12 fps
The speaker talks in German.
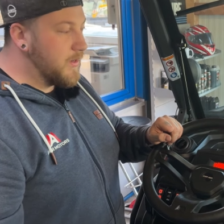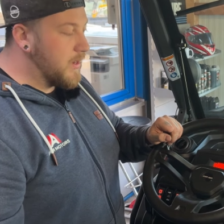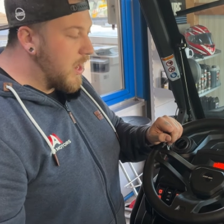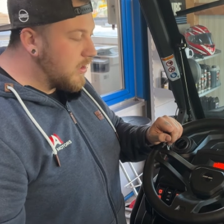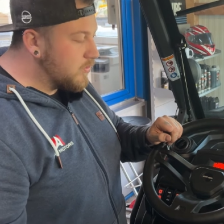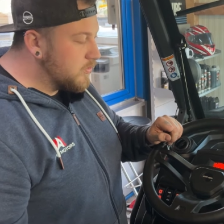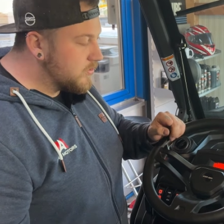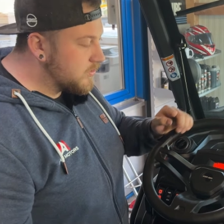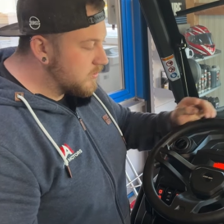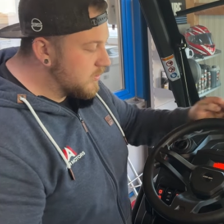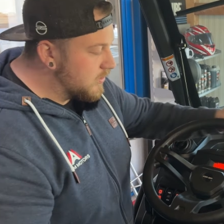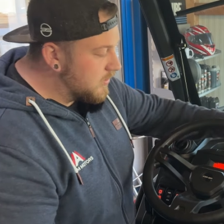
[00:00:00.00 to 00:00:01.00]

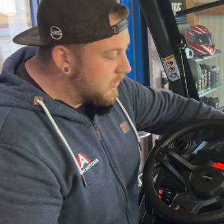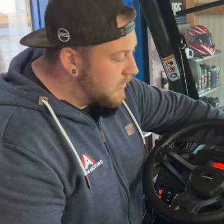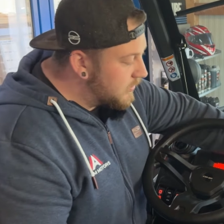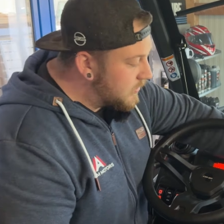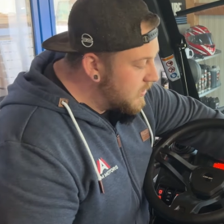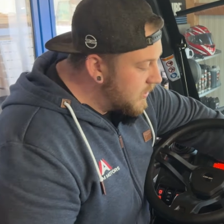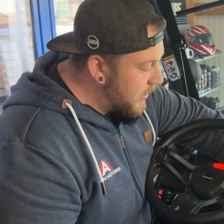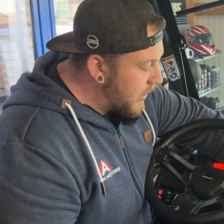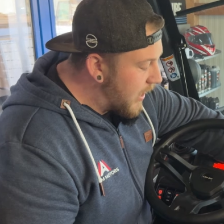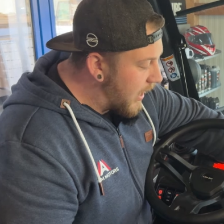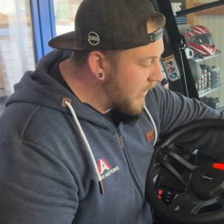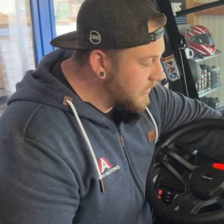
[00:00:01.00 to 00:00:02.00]
nachrüsten. Die
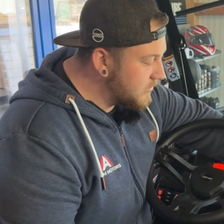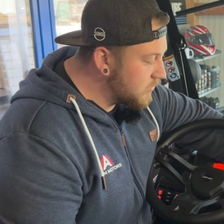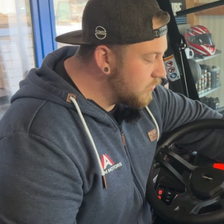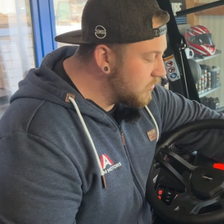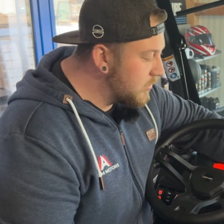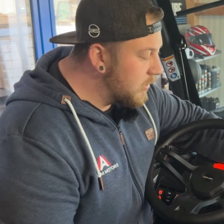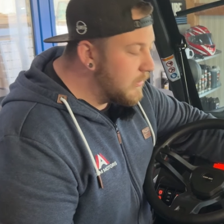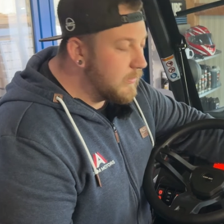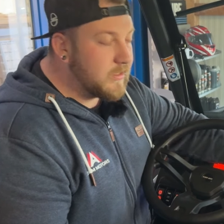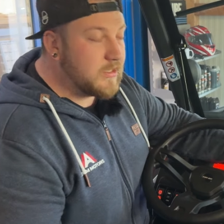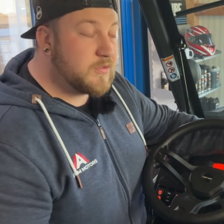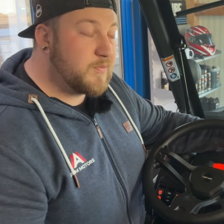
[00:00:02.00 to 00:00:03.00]
Heizung,
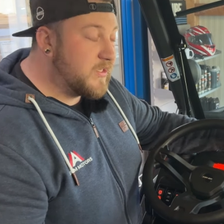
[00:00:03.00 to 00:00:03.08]
die